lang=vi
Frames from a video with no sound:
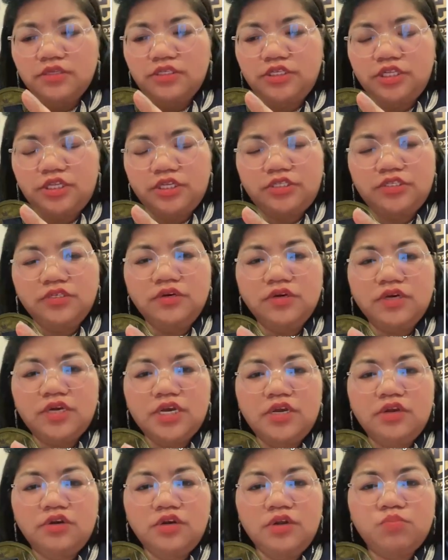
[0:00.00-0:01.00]
chơi tập chưa
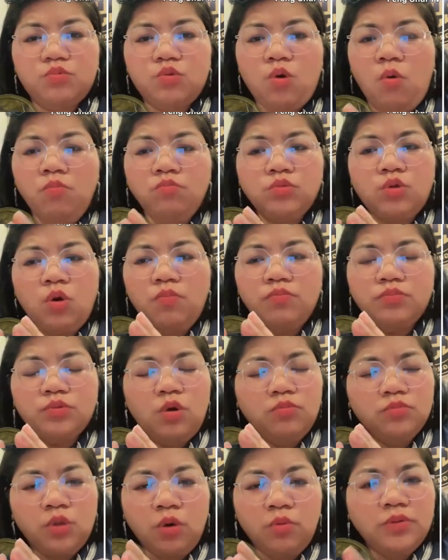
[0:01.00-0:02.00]
kia riệp thông thông
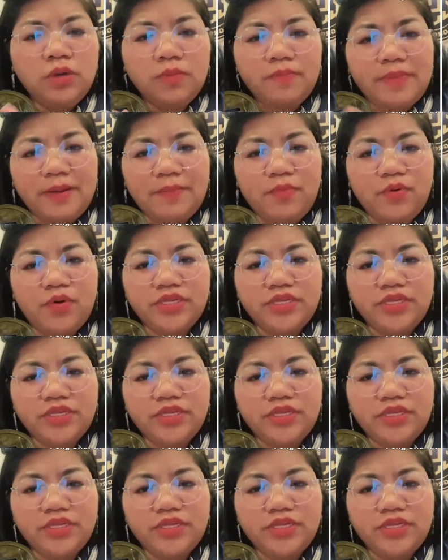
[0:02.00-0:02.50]
thông thông nó bạc